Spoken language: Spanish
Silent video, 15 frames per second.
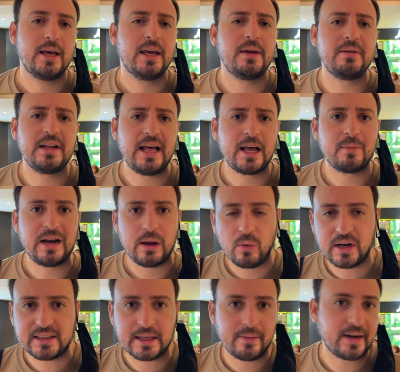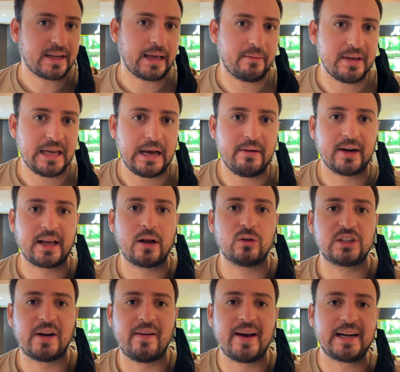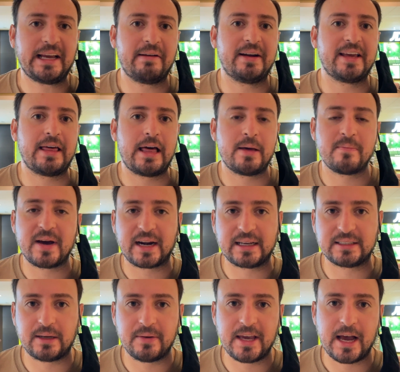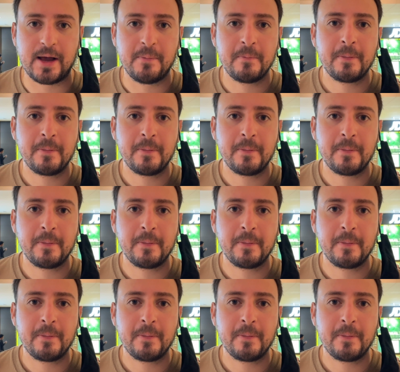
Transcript: Y vine a darme la vuelta a ver qué había, a ver qué encontraba, a ver qué variedad de marcas había.